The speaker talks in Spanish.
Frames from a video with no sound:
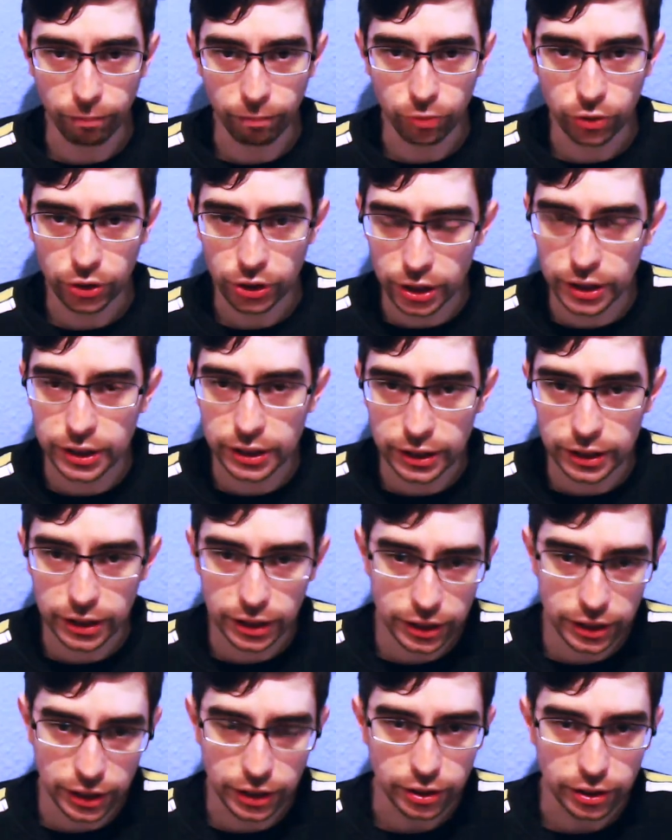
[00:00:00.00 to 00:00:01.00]
Sí, sí, sí,
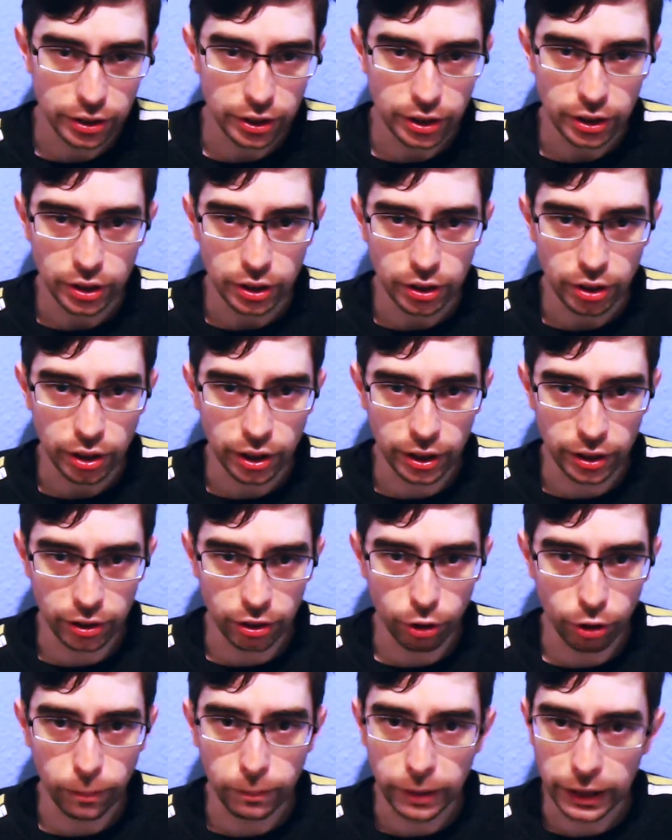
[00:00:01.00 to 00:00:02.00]
sí, en
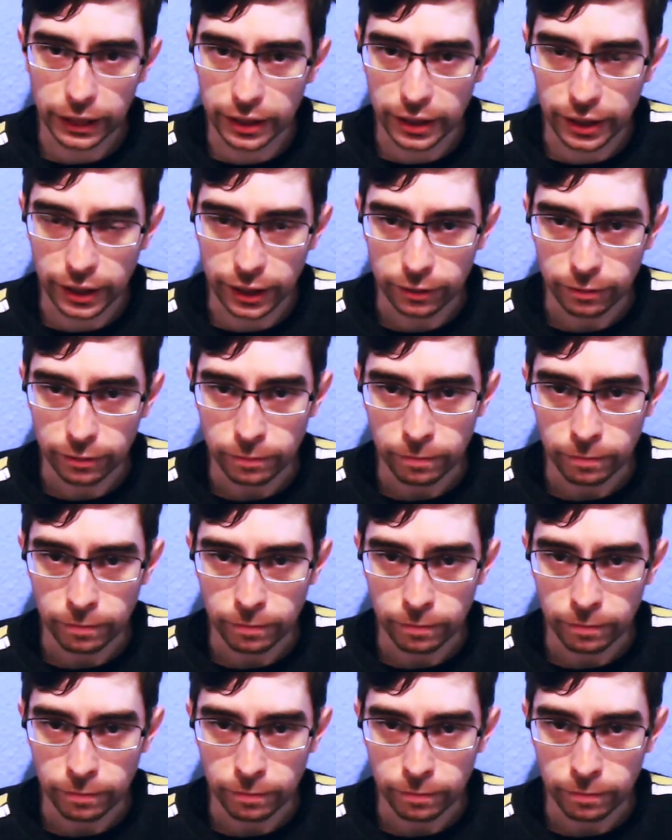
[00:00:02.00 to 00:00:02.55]
Lombardía.